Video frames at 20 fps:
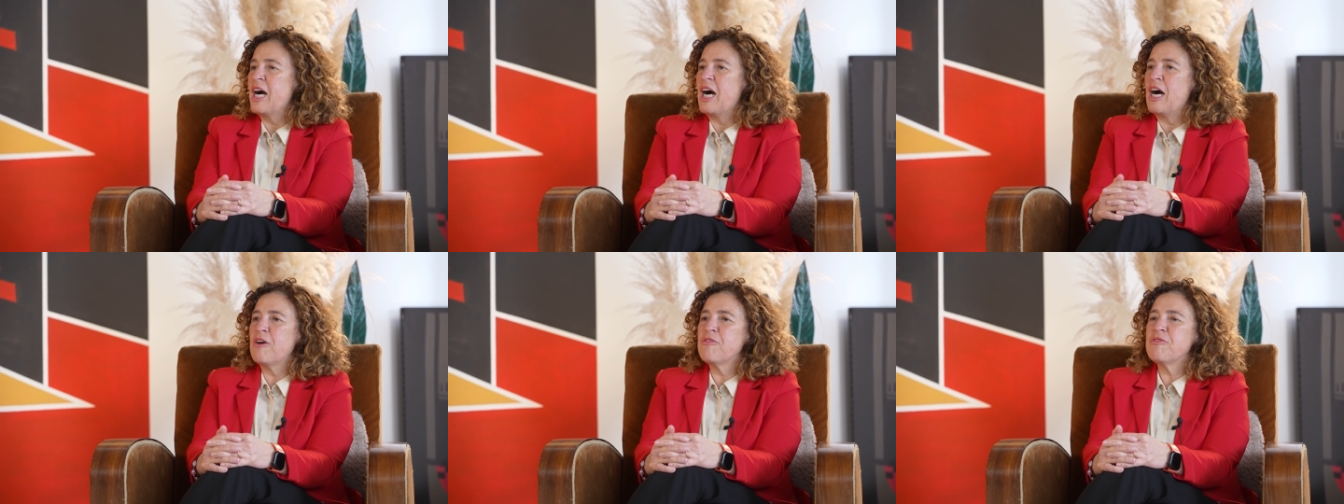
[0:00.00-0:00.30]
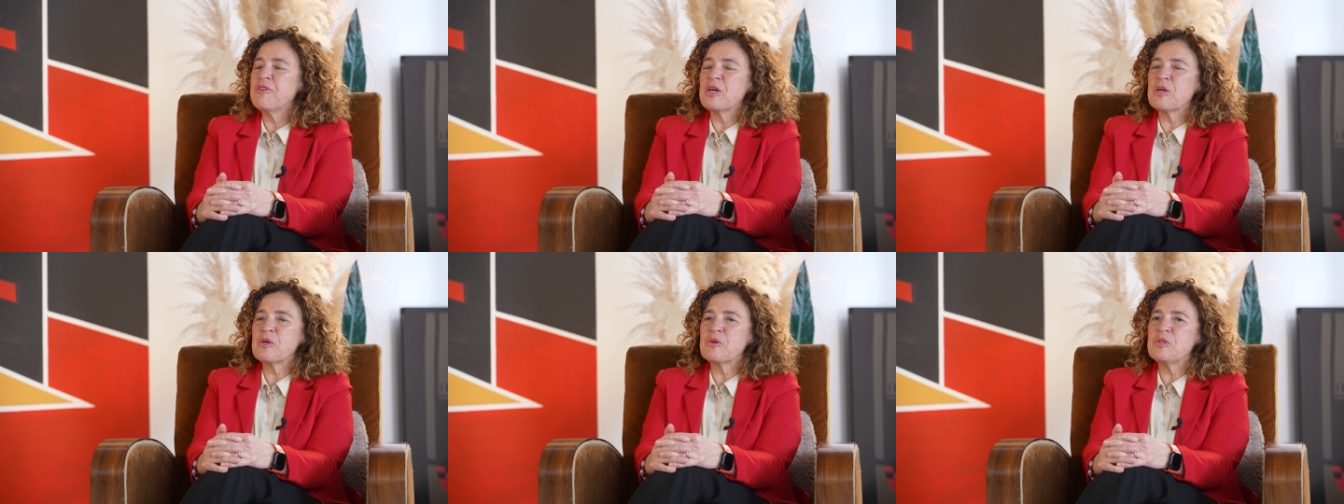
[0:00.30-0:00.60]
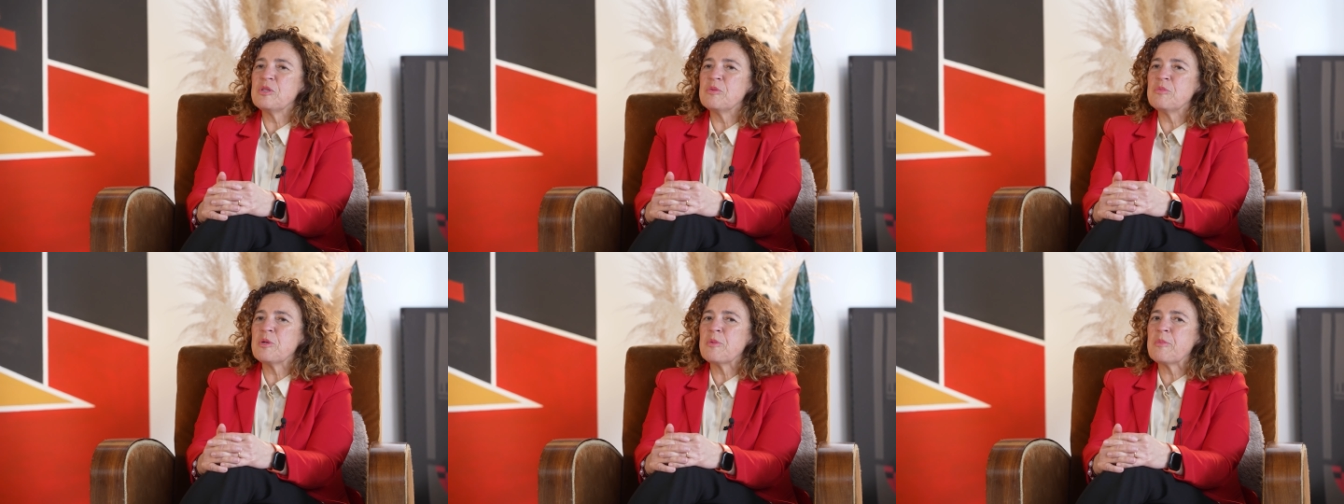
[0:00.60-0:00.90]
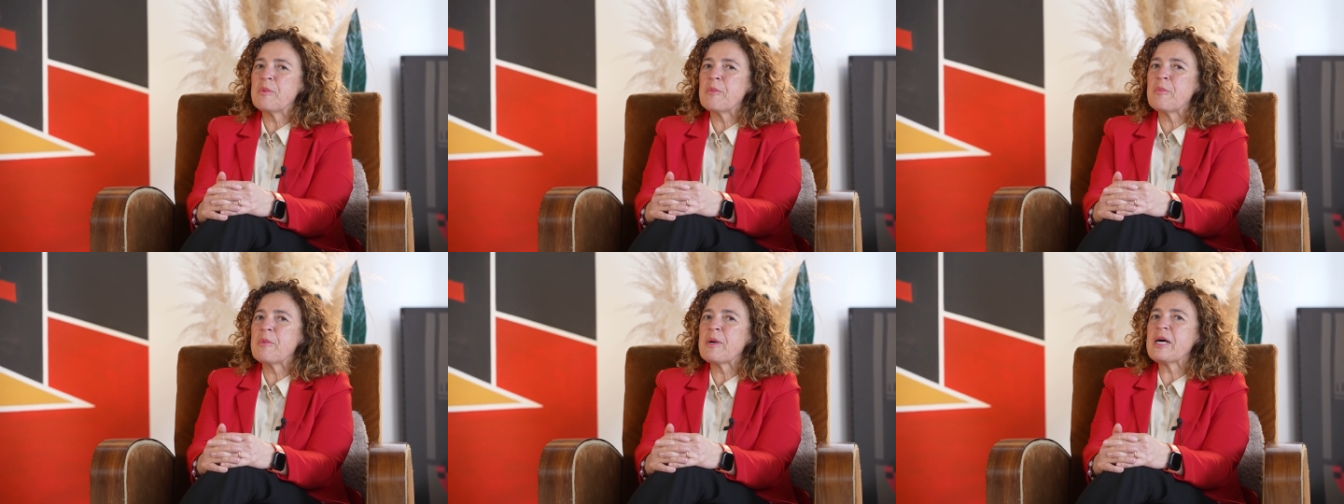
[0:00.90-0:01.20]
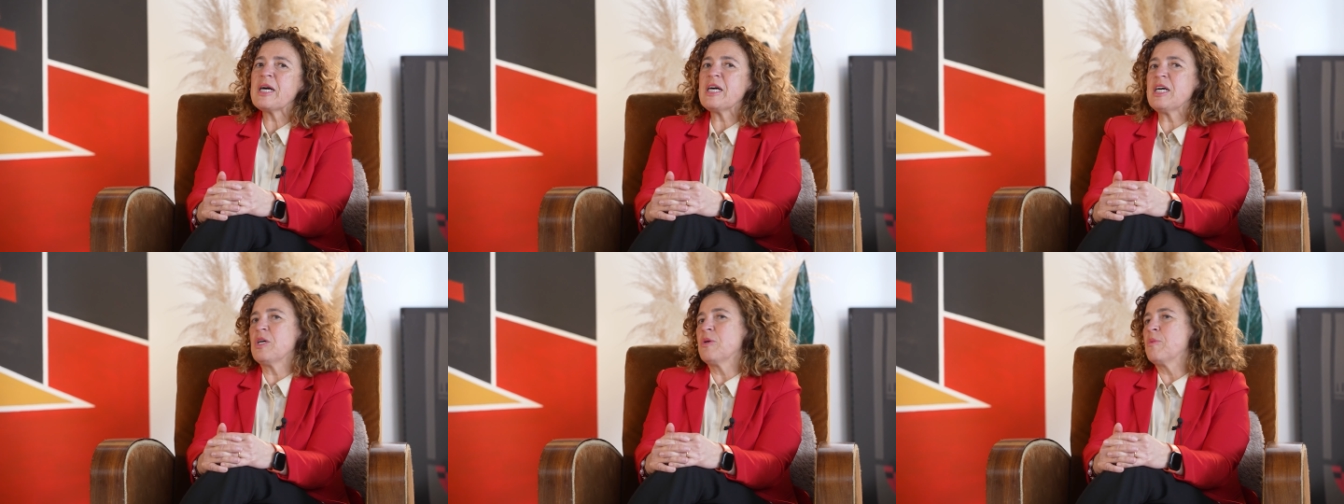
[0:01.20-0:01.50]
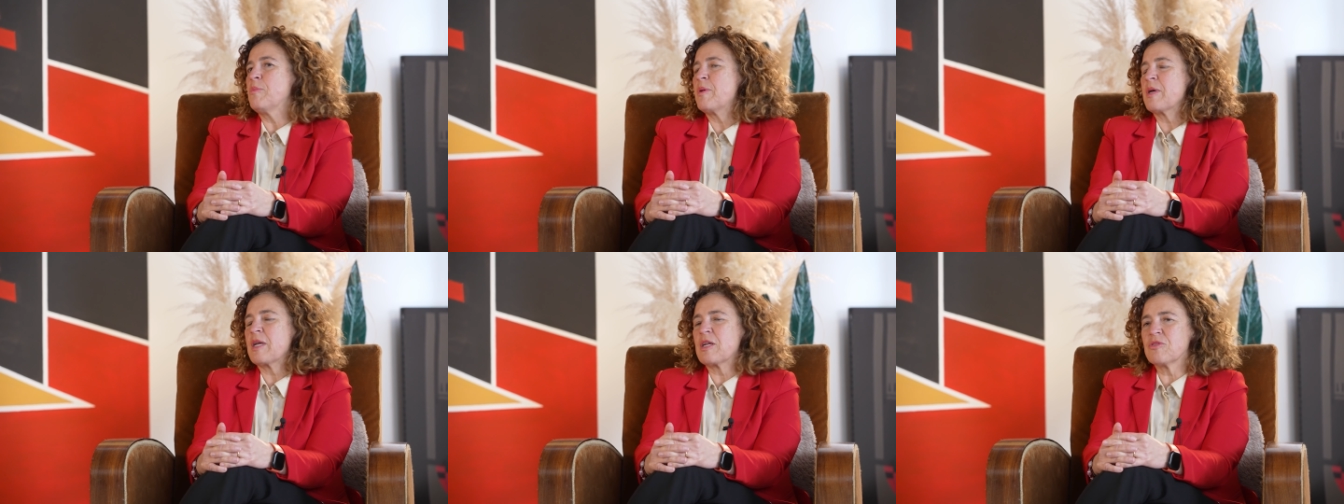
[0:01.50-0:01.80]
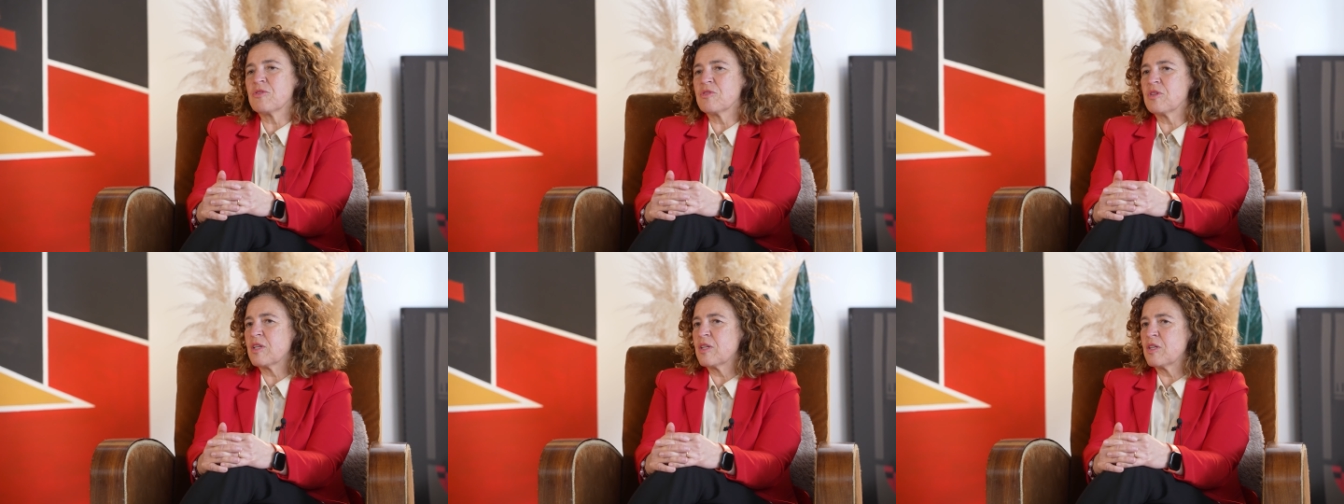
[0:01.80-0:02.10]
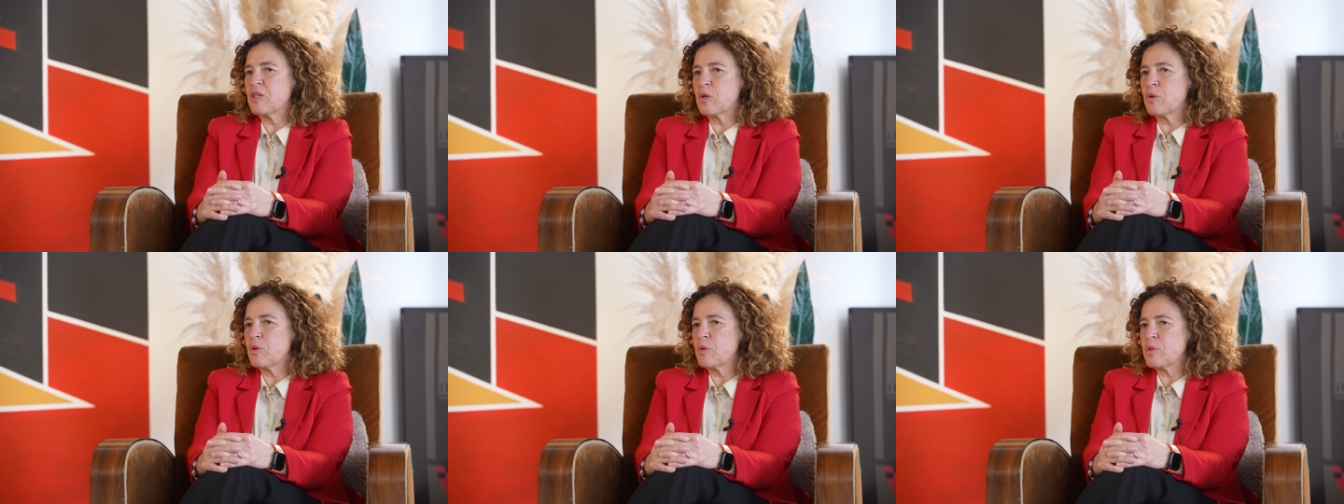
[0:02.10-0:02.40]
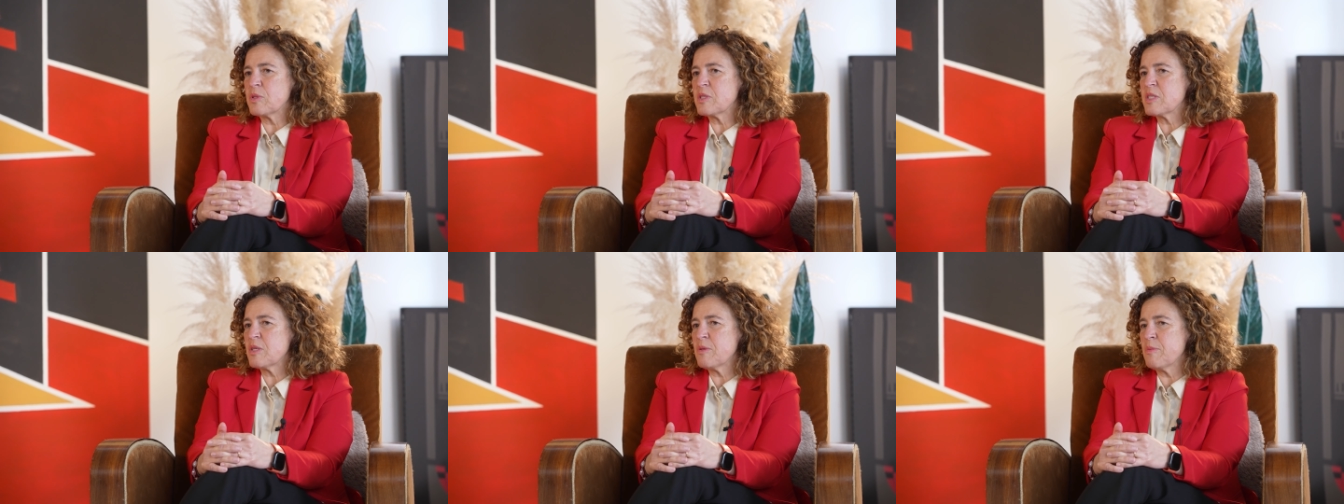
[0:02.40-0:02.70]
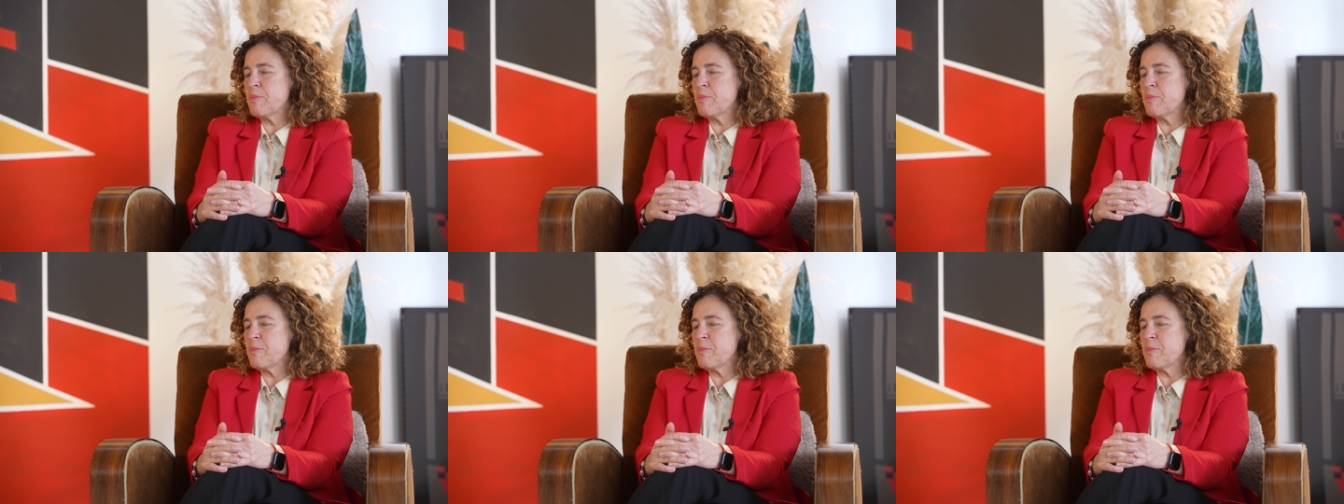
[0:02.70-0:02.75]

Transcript: a fianco di mio papà, ho imparato tante cose,